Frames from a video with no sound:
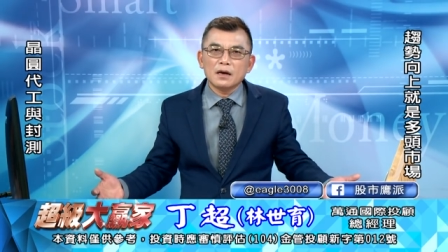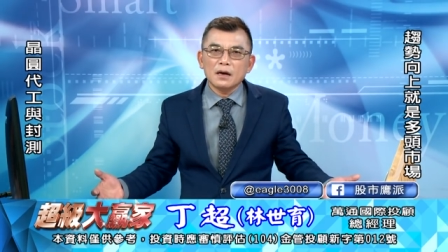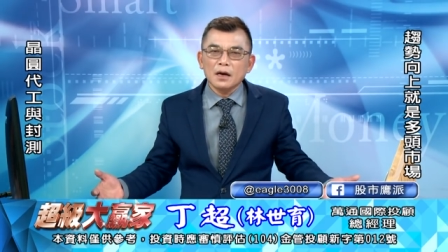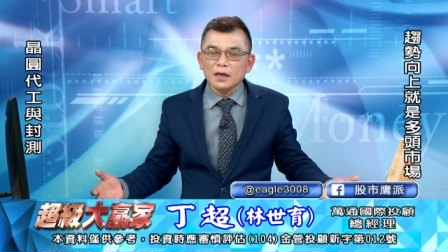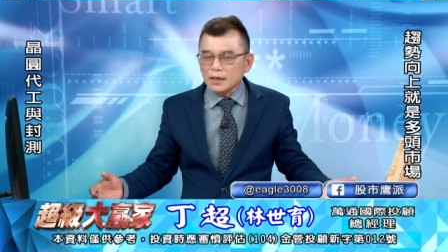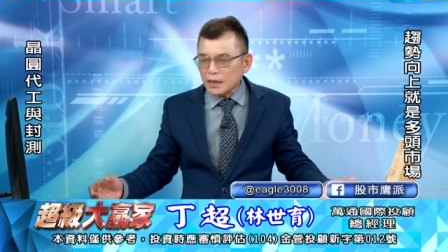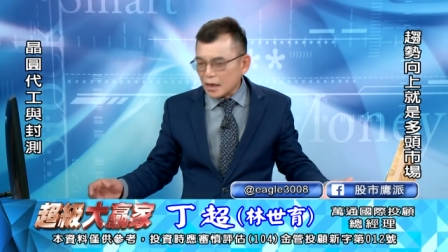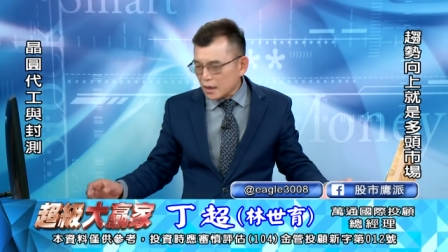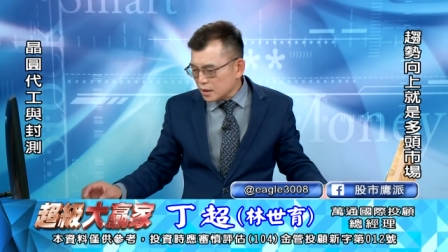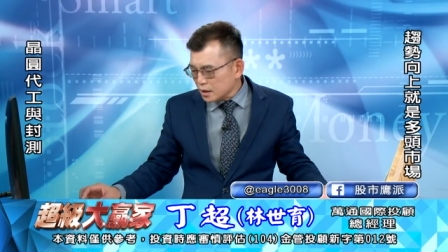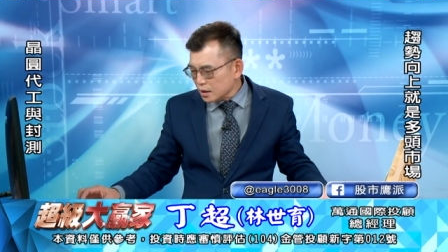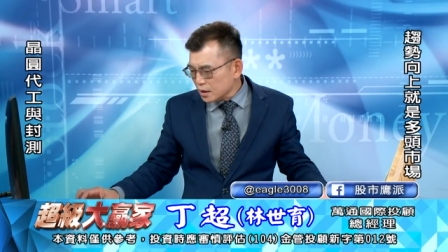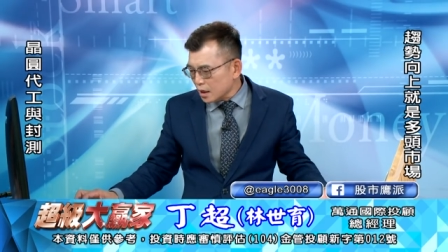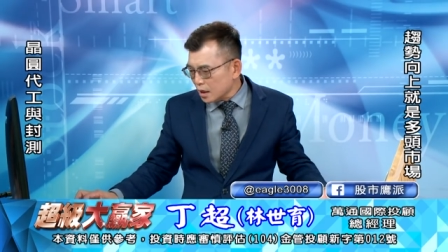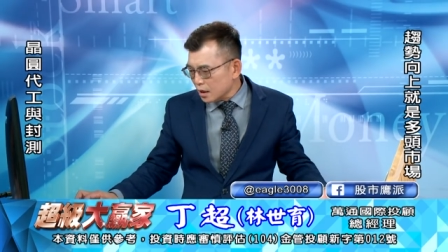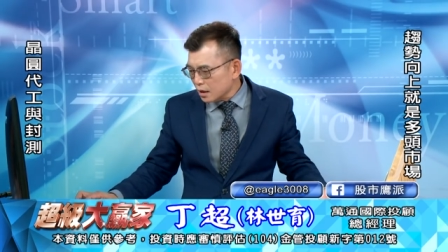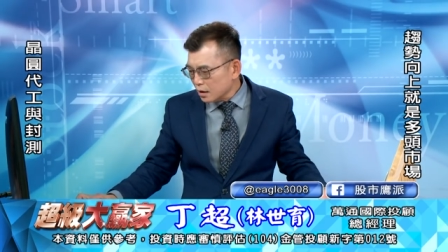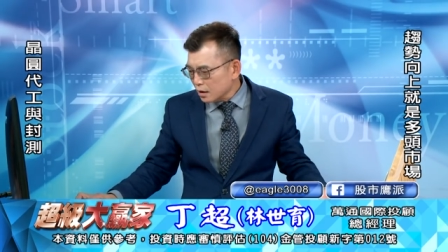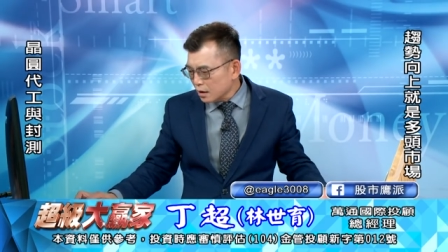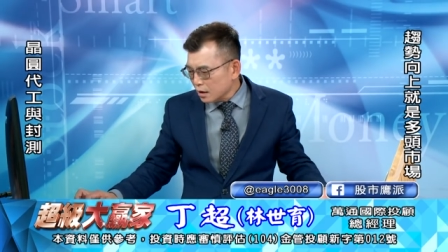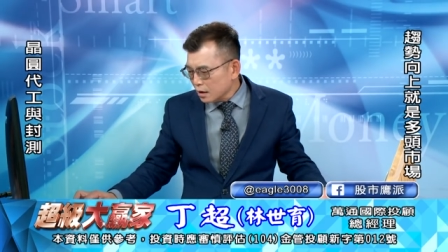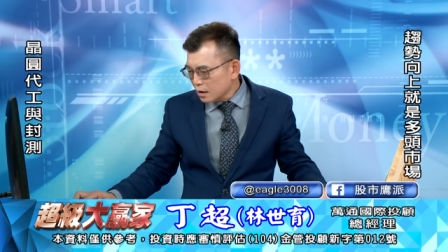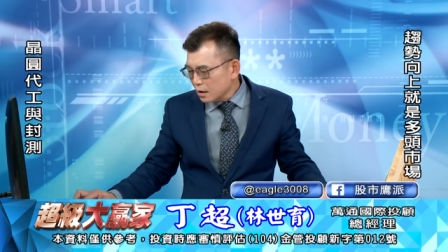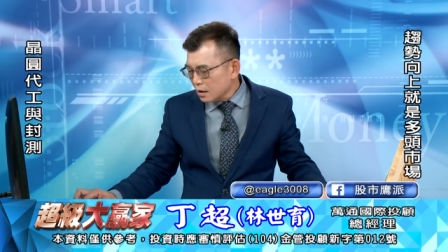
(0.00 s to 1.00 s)
啊，台积电，
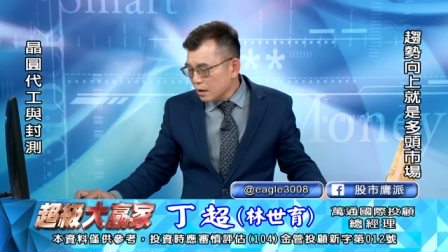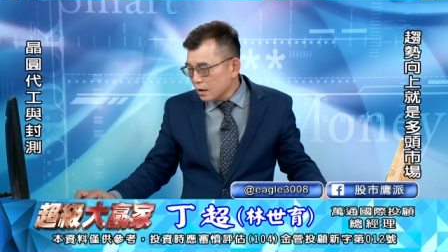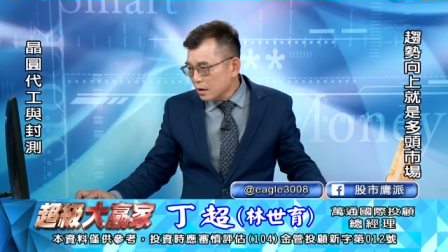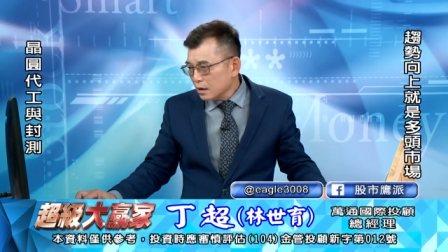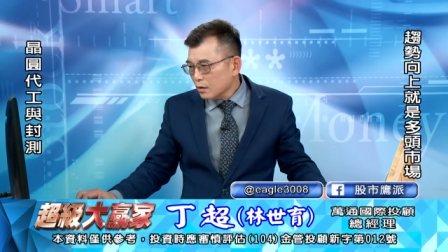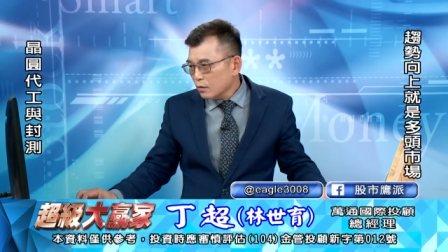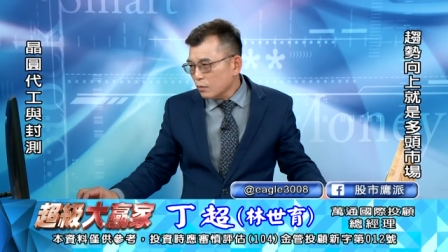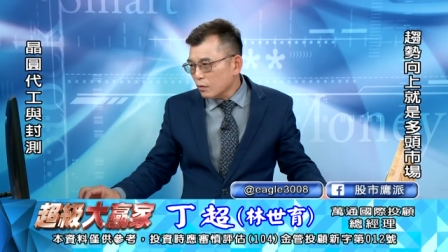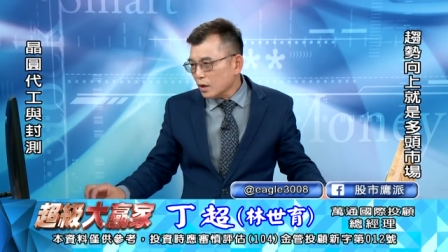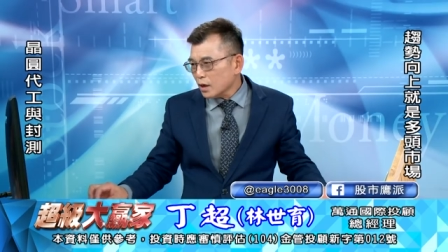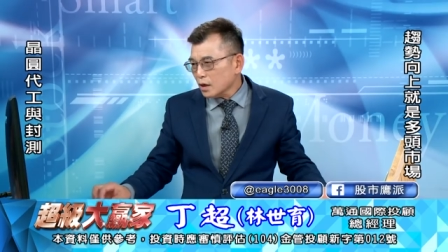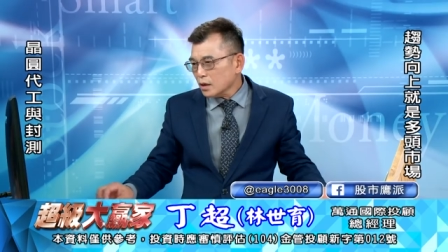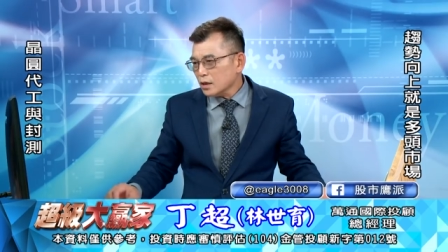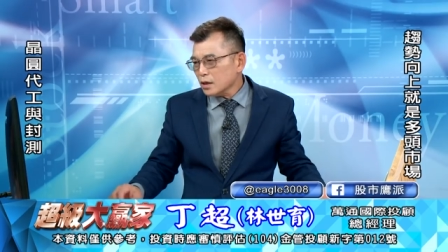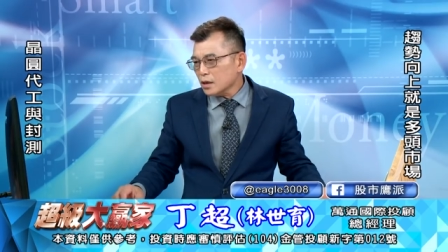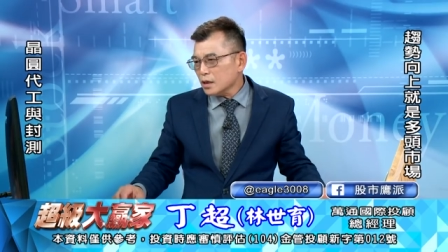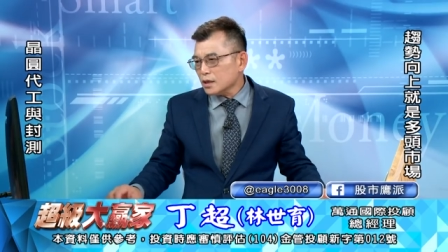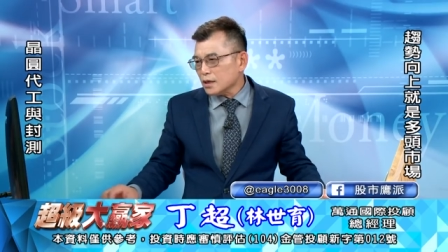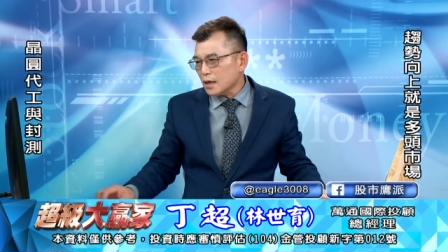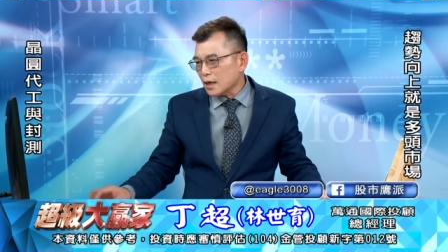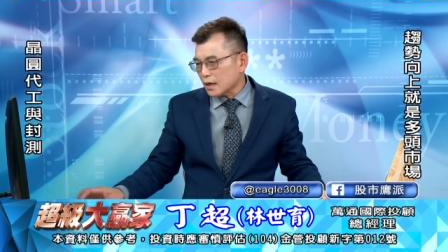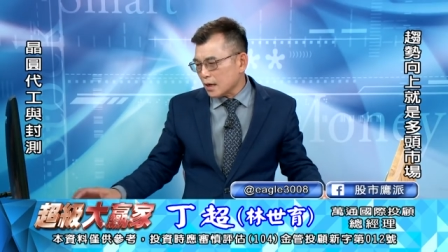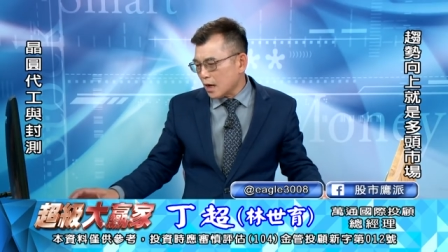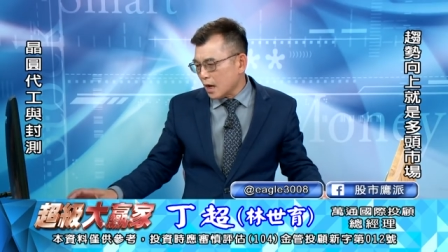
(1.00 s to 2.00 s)
我跟
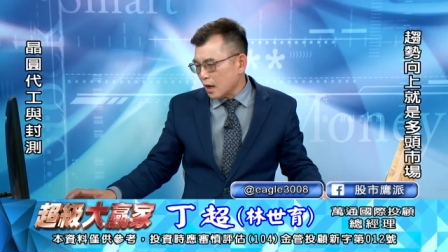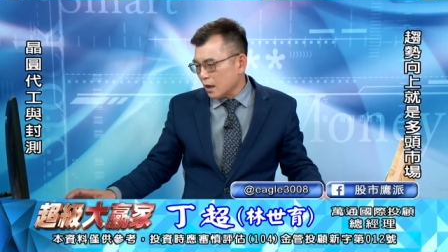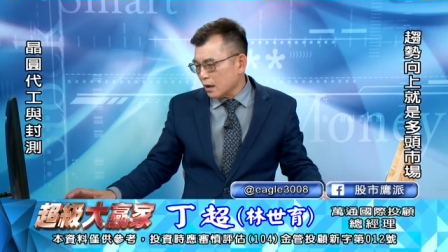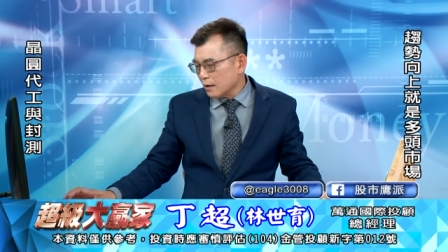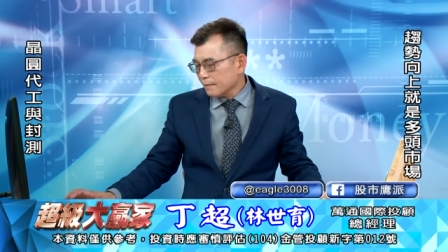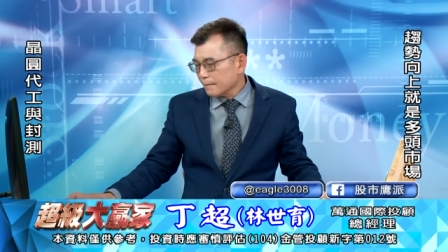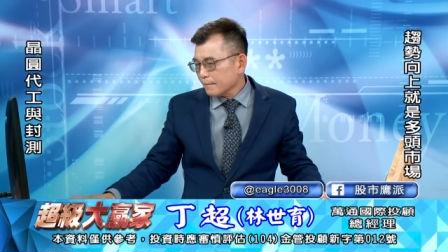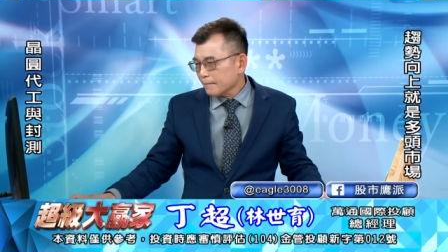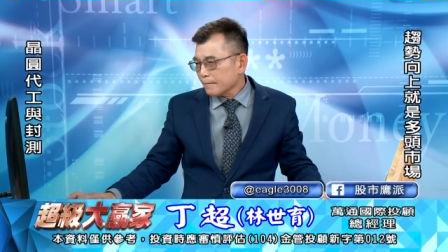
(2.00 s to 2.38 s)
你讲啦，